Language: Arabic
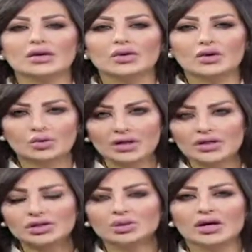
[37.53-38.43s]

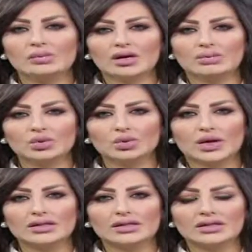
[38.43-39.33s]
ونناقش اهم
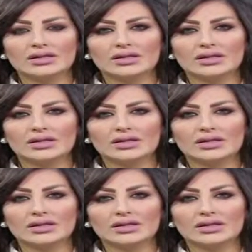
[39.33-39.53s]
الموضوعات التي